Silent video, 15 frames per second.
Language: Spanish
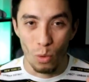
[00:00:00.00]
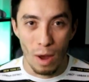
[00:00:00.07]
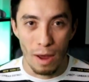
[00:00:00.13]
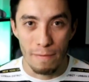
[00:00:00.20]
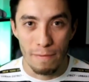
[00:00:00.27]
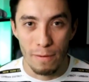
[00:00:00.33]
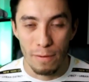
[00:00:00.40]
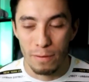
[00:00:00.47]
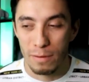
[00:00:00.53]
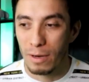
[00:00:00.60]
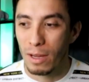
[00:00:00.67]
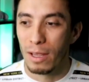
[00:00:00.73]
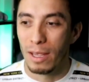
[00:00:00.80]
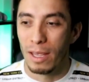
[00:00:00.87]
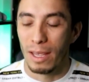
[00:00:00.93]
iPhone
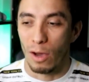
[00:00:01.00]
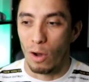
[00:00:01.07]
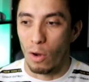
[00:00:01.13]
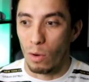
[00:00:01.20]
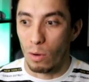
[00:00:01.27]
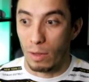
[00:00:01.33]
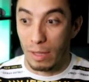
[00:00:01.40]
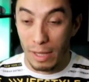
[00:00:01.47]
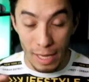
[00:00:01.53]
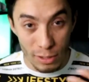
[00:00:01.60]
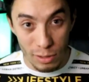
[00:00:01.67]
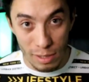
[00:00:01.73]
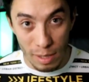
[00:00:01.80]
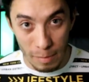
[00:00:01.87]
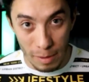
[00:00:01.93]
o de hecho
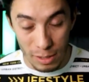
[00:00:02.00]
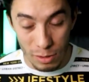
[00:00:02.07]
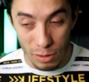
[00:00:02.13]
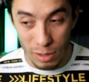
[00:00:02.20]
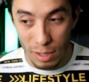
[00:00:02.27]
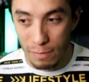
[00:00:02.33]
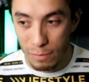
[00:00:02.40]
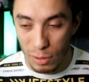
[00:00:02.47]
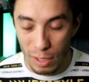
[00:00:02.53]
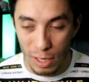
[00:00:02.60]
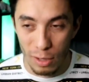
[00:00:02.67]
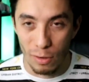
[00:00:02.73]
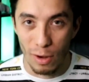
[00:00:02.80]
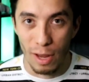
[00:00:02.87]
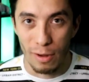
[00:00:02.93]
esta aplicación también funciona con
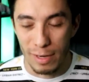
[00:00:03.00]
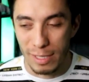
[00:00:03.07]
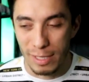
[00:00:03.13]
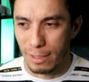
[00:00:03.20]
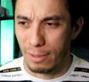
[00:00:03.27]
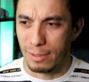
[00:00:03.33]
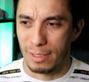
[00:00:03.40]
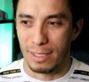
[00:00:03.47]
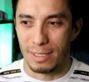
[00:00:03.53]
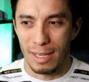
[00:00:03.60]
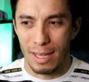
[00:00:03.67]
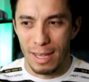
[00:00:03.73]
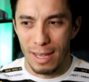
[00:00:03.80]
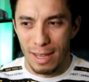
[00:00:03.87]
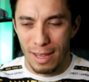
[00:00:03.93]
iOS, entonces
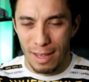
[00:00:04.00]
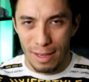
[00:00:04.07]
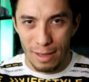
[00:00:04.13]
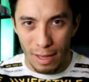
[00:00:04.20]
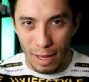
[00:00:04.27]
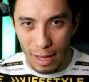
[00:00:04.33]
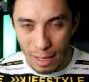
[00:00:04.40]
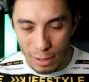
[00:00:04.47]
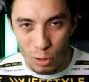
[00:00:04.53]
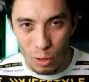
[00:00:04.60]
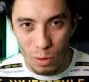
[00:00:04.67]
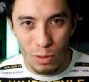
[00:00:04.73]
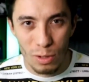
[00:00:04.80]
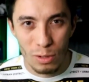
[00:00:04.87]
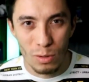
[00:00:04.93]
en solo
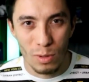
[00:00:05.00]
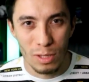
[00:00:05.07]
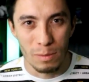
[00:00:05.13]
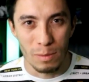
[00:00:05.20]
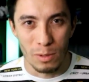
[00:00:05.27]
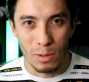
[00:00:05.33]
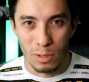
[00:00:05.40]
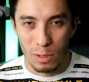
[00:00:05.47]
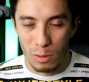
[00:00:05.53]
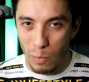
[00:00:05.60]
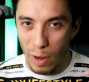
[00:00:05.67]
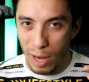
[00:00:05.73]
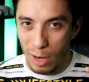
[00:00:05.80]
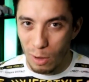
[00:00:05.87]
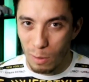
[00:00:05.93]
unos cuantos minutos
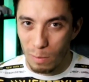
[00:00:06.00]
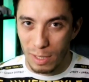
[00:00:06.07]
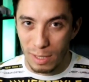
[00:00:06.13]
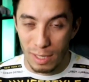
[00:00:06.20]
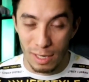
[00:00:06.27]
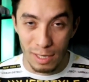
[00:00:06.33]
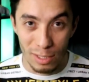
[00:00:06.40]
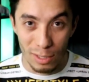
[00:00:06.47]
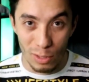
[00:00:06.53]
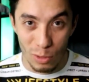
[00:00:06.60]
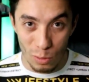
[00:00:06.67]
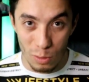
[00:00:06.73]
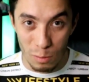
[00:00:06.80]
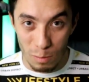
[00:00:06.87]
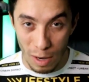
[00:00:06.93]
pueden convertir su
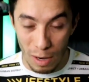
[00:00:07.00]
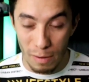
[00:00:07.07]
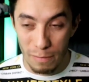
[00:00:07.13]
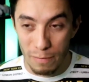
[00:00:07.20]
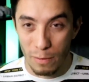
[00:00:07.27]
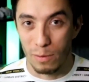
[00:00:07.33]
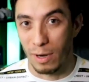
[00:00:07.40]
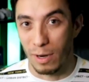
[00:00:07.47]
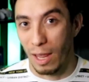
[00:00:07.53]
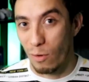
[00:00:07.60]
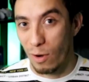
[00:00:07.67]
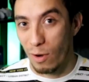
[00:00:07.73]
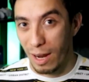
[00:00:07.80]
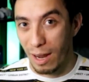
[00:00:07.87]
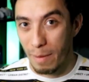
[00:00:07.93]
smartphone en
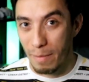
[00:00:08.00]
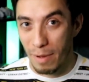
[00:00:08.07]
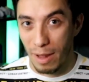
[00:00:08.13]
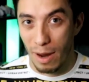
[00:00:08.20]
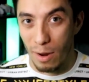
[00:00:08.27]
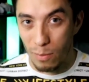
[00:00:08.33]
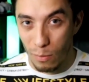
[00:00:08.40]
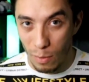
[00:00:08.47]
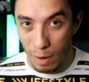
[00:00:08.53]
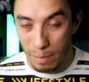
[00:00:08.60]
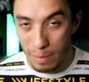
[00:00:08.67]
una cámara web.